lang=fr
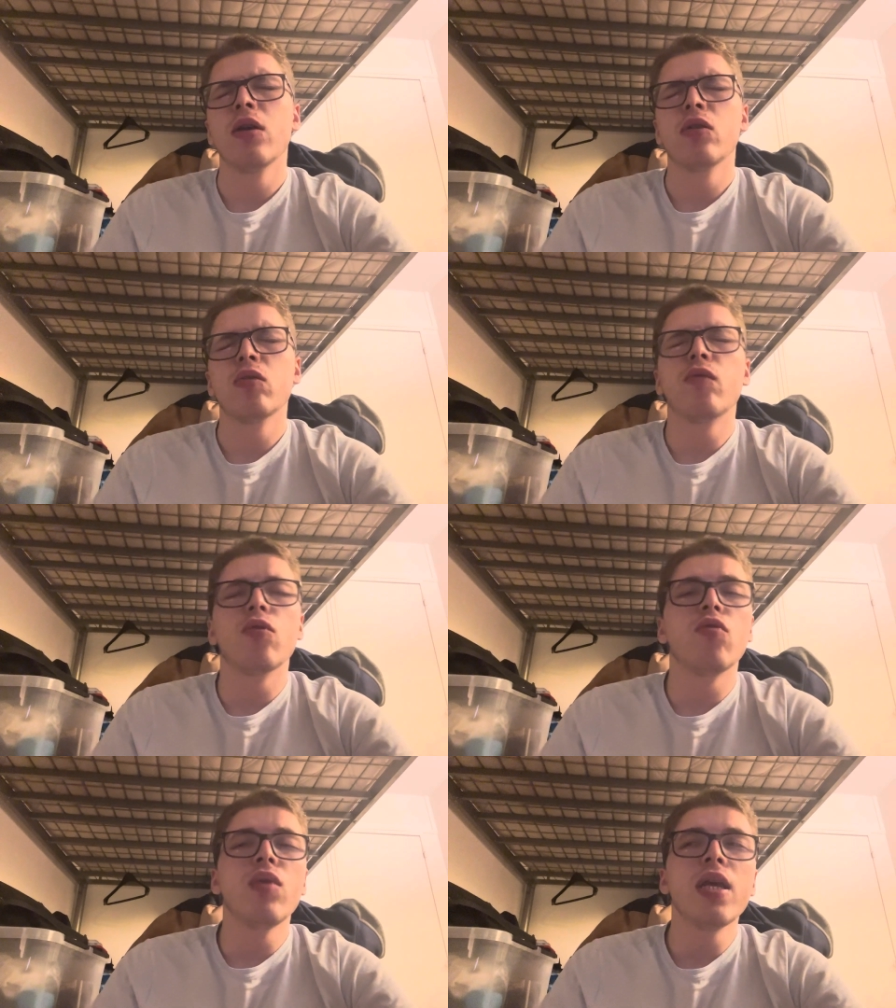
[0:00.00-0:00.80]
Sauf que
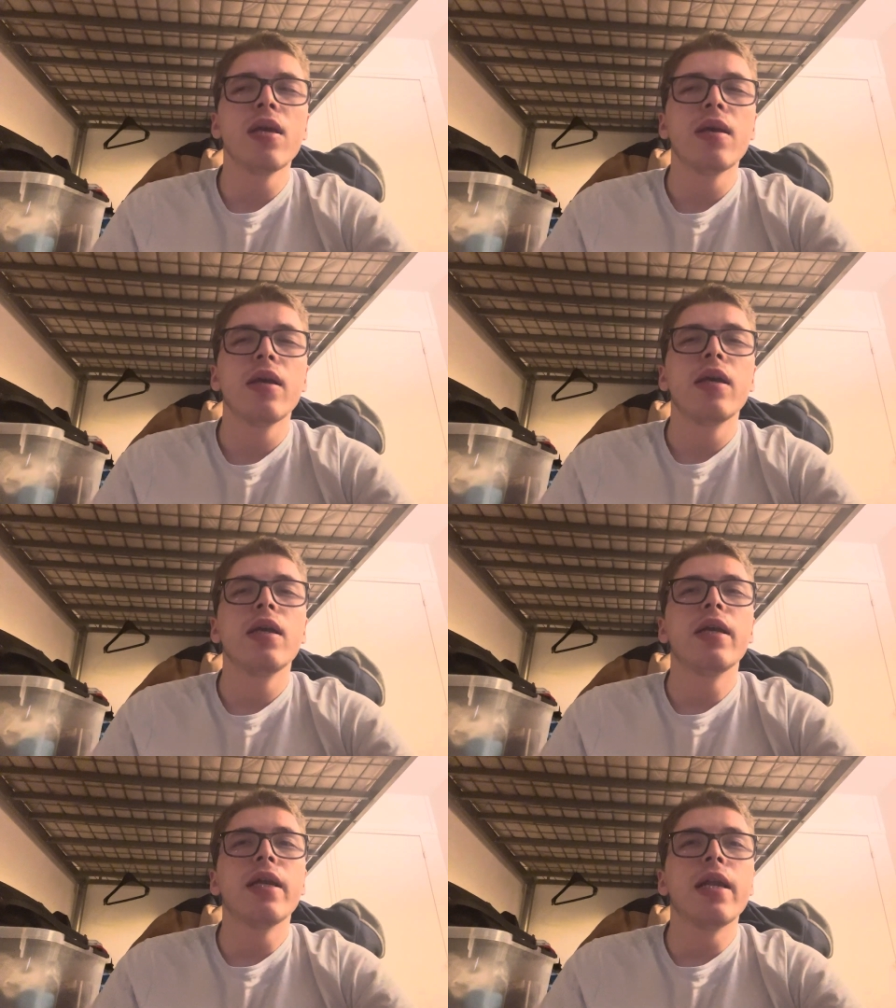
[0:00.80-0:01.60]
lui,
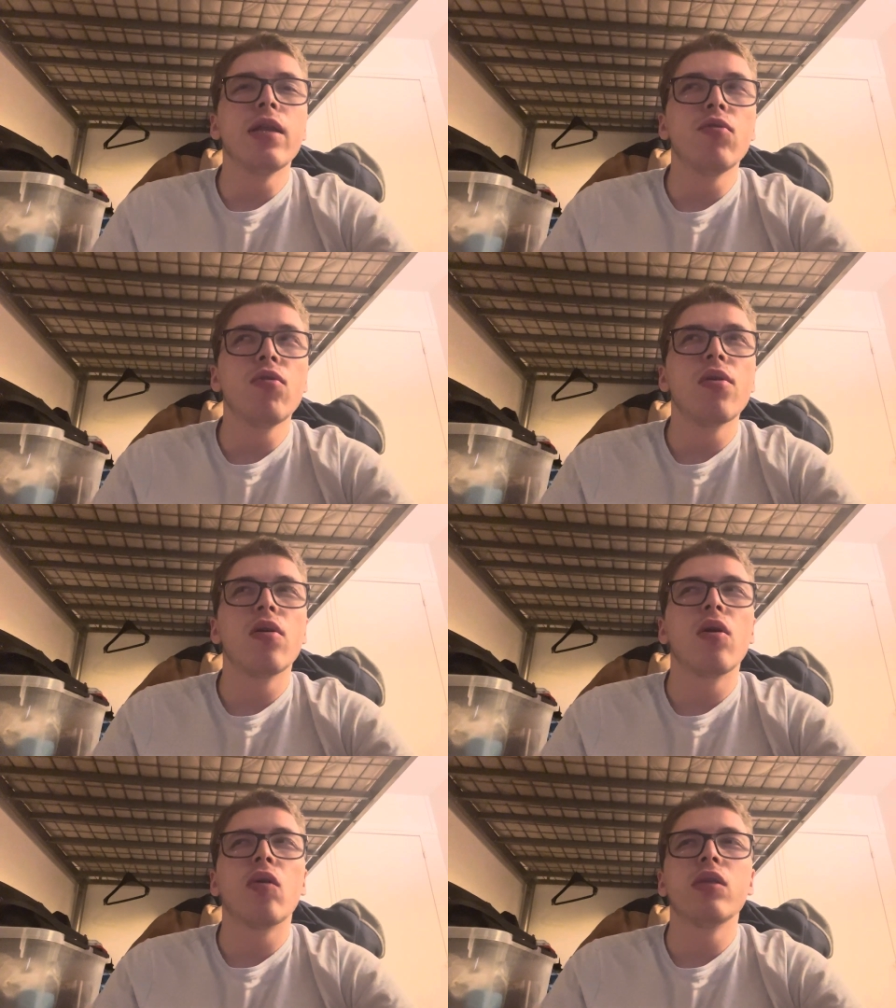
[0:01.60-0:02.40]
il est nul
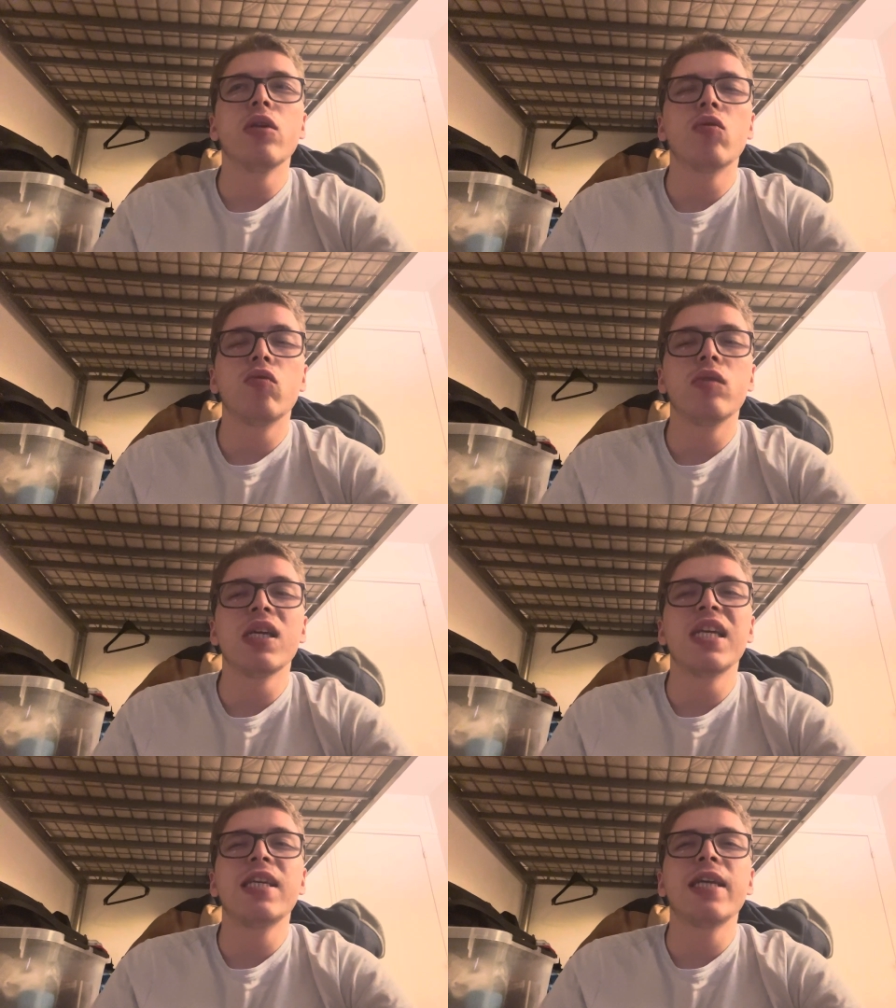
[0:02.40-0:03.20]
en ayant
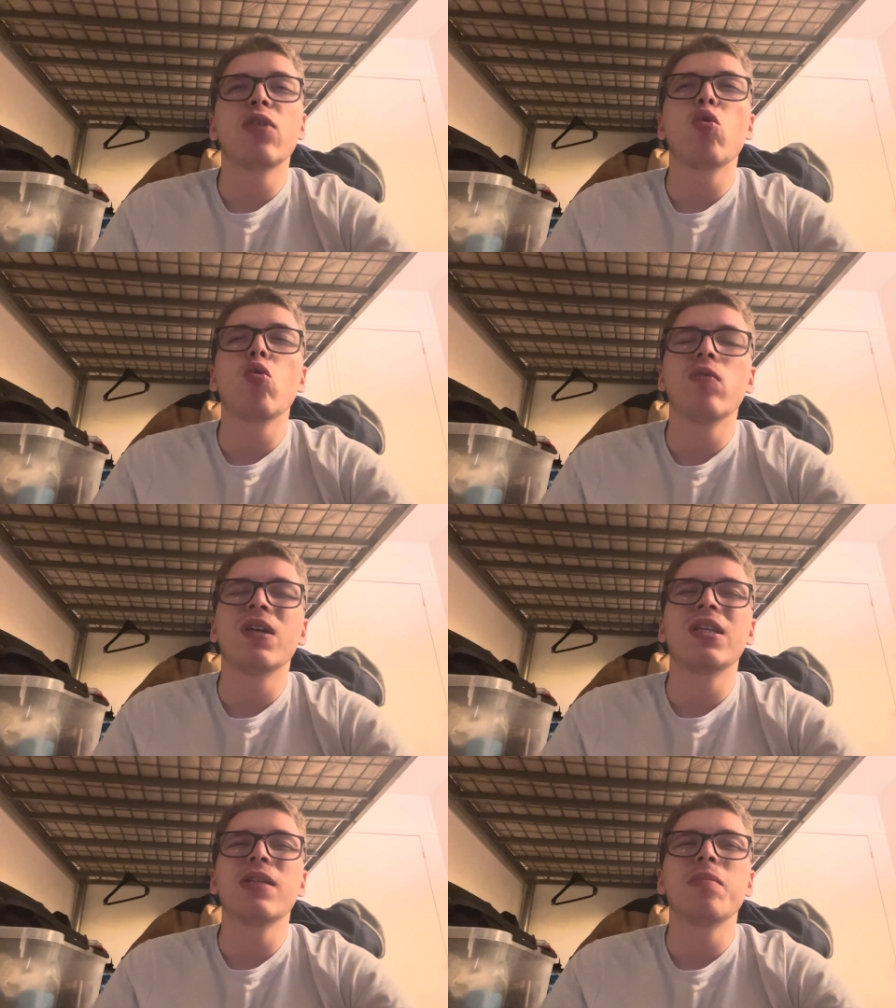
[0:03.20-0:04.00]
coûté
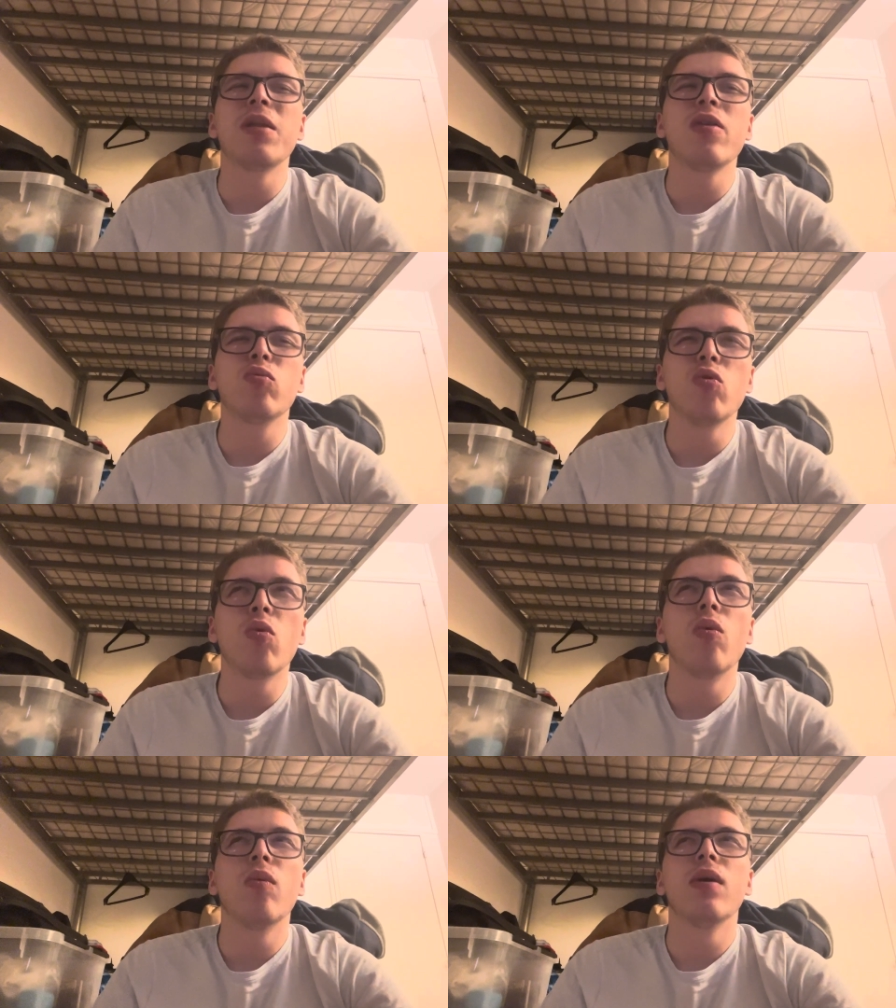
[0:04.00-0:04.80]
95 millions d'euros.